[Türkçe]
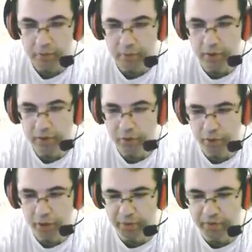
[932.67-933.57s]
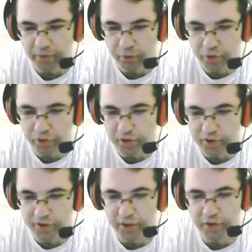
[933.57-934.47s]
Nice. Orada lapis var. Burada
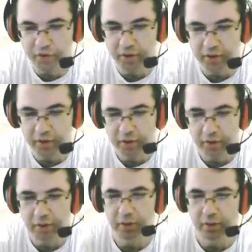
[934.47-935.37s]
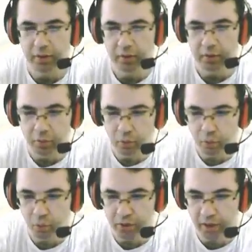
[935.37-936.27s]
kızıl taş var.
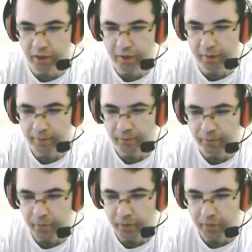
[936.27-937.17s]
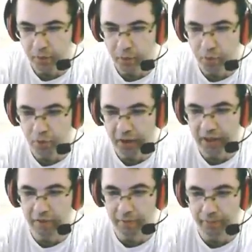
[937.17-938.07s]
Okey. Okey
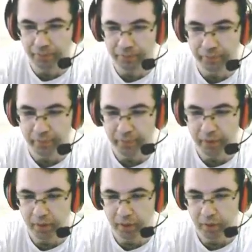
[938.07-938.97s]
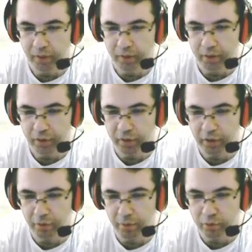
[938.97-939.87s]
devam.
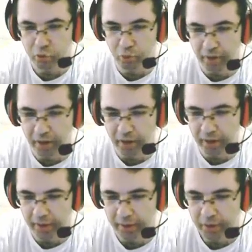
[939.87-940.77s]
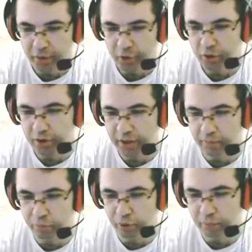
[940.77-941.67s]
Devam abi süper. Şimdi gel
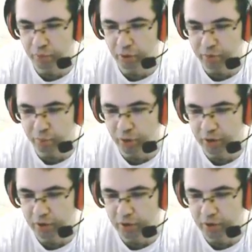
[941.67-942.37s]
buraya bunu at bunu at.